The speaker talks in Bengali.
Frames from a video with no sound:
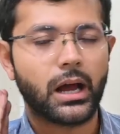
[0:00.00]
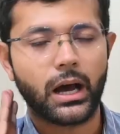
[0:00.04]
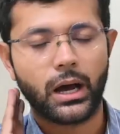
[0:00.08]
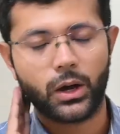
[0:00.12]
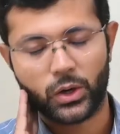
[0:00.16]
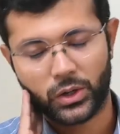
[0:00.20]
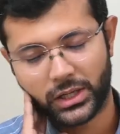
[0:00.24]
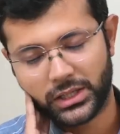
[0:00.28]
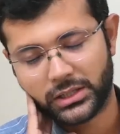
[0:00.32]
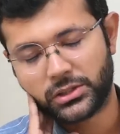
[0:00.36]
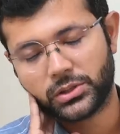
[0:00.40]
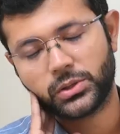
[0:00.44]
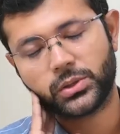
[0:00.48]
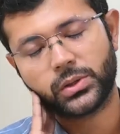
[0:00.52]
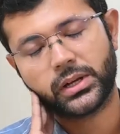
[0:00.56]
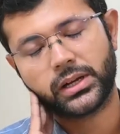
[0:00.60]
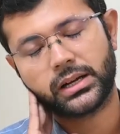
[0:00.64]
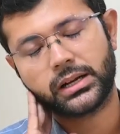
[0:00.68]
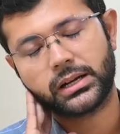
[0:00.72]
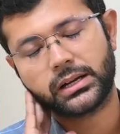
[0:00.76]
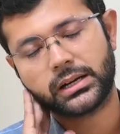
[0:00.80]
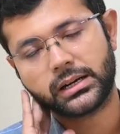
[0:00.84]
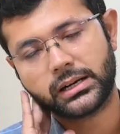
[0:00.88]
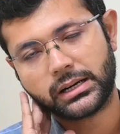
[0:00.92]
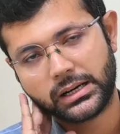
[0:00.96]
হঠাৎ করে
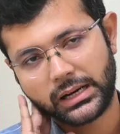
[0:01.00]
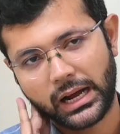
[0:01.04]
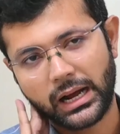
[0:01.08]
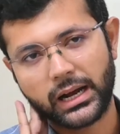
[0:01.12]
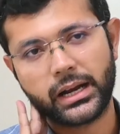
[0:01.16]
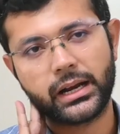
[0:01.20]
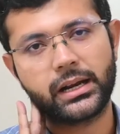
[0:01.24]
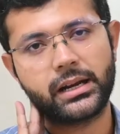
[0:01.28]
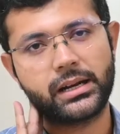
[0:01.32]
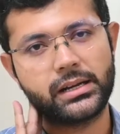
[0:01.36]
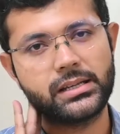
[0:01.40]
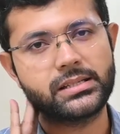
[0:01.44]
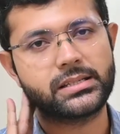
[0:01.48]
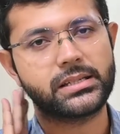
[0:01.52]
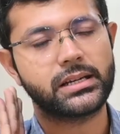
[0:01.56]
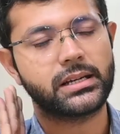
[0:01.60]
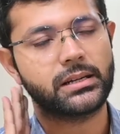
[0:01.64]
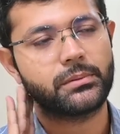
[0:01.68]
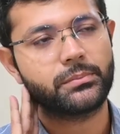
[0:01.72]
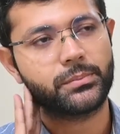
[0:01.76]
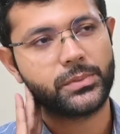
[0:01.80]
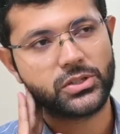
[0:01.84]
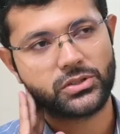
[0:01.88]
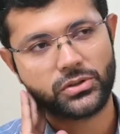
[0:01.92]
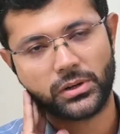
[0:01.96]
কানের নিচে
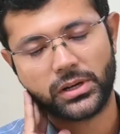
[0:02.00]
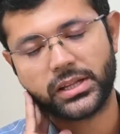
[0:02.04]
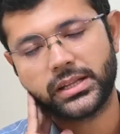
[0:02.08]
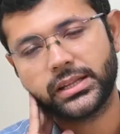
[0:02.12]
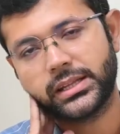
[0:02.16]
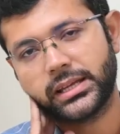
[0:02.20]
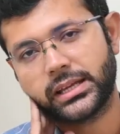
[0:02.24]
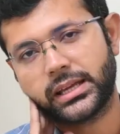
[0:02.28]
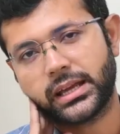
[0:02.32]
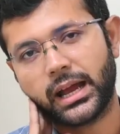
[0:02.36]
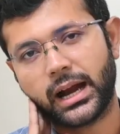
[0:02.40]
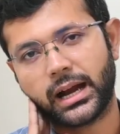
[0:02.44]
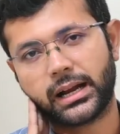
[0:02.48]
পিছনের দিকে